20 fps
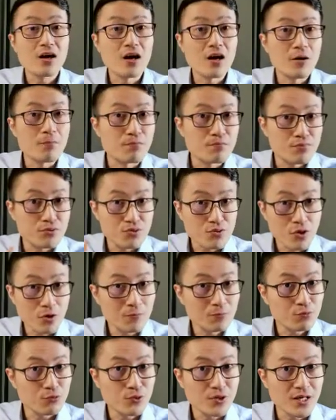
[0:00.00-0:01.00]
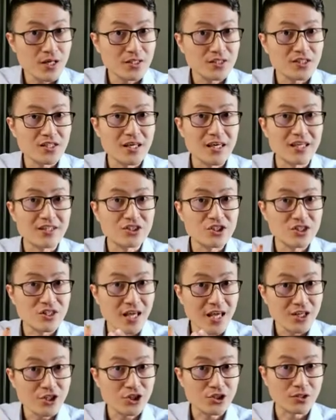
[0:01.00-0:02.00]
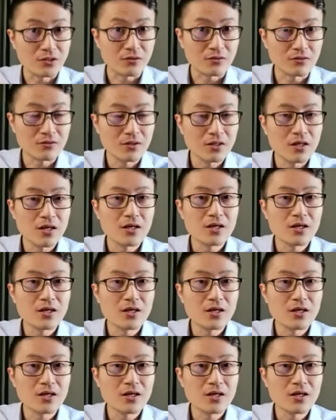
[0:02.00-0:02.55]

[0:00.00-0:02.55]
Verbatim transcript: appropriate intonation，